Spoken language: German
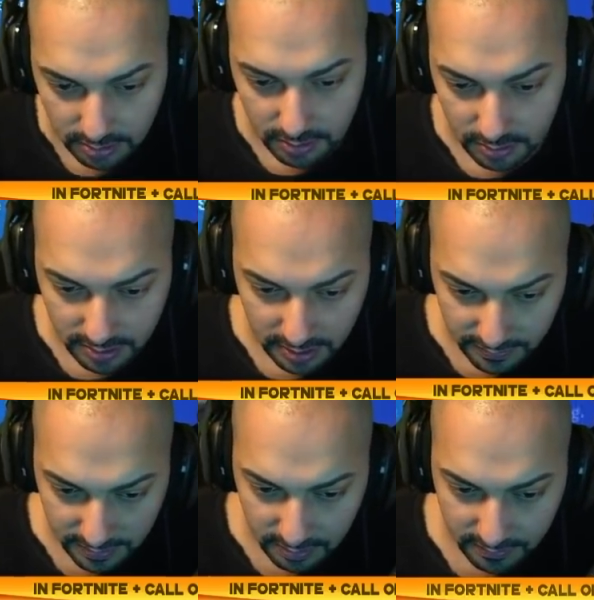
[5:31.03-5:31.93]
Okay, wir
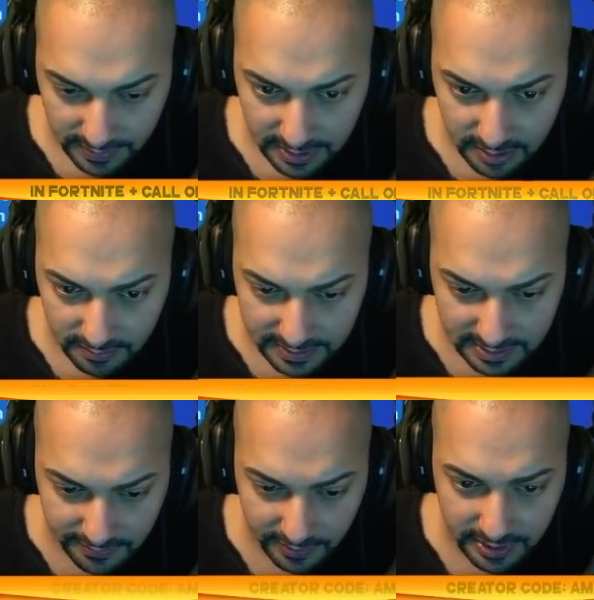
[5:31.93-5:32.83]
gucken weiter. Was ist das
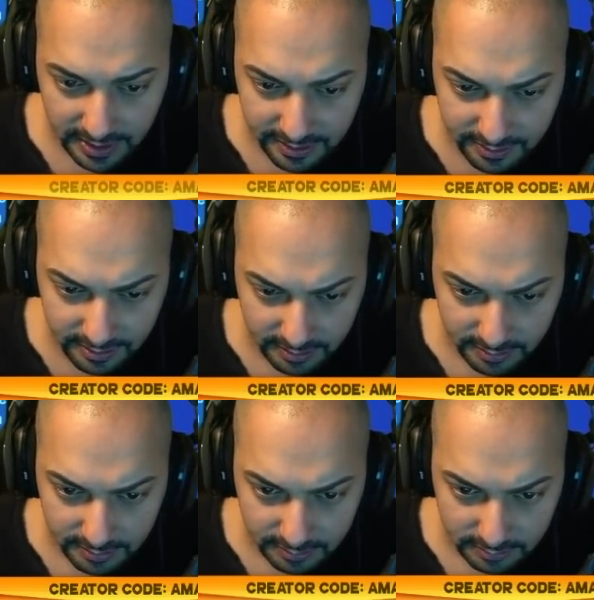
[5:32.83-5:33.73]
für ein Glider?
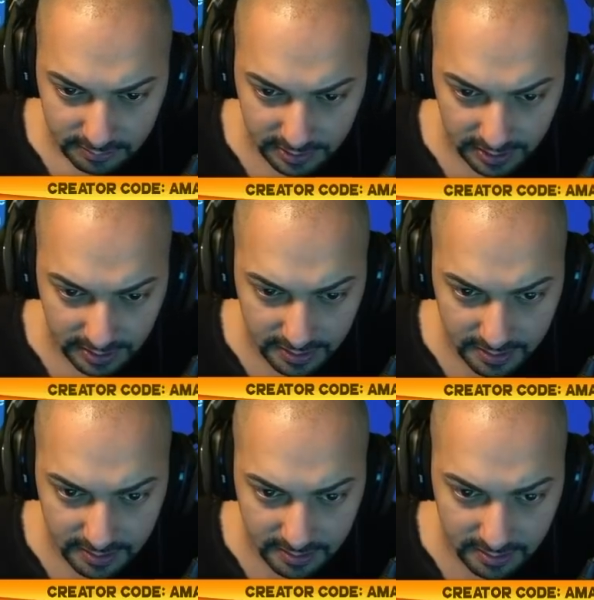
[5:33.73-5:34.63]
Der
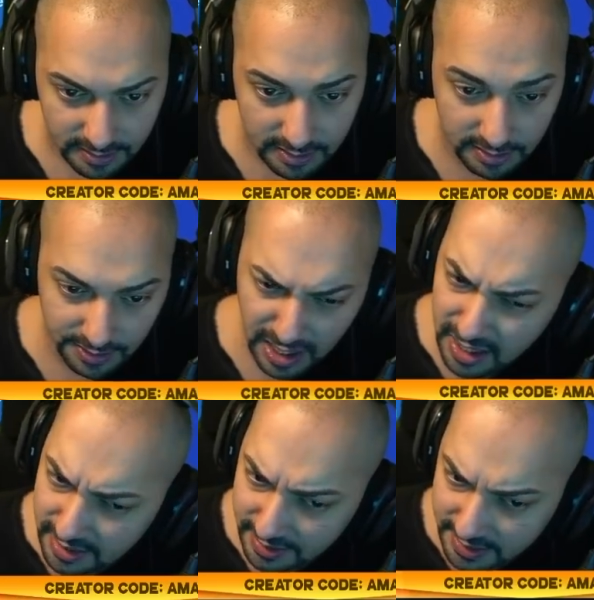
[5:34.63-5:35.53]
ist
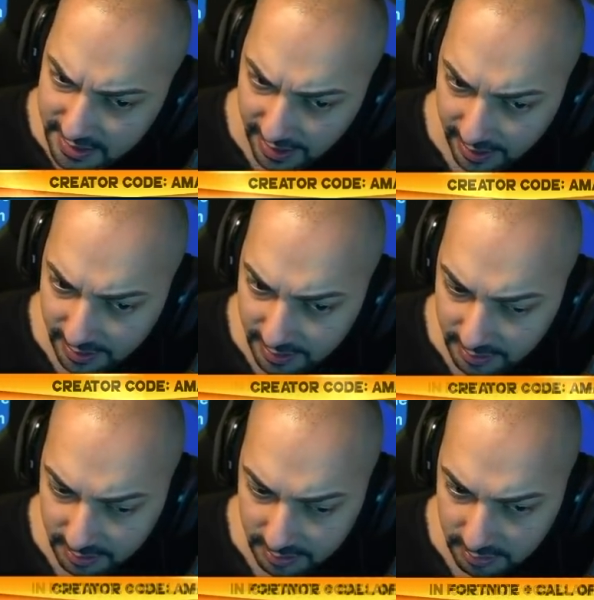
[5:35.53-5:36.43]
nice eigentlich.